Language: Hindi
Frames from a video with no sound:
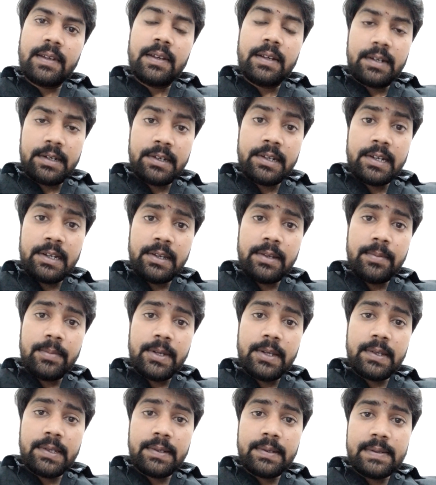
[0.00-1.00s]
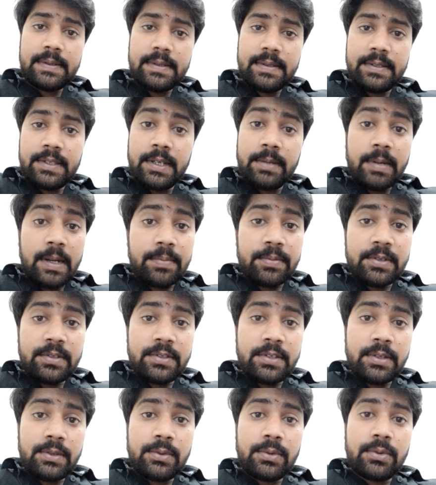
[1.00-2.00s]
रियली में जब आप
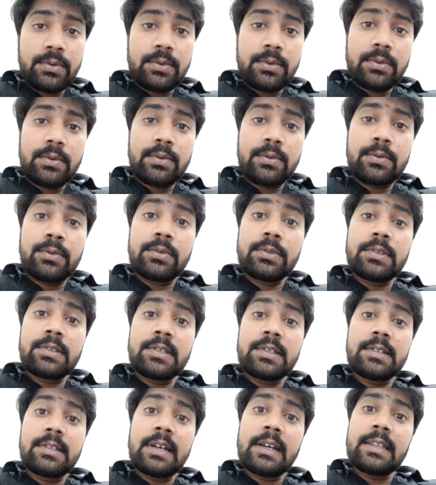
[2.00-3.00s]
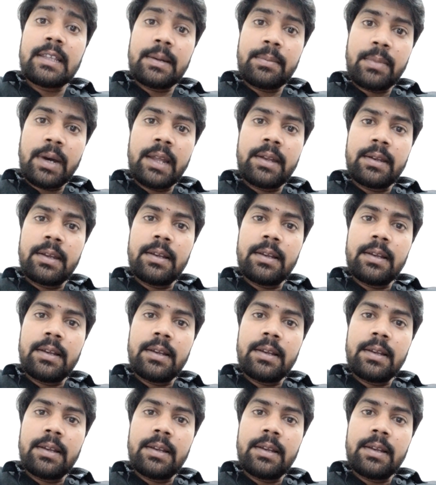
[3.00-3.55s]
किसी को खुद से ज़्यादा मानने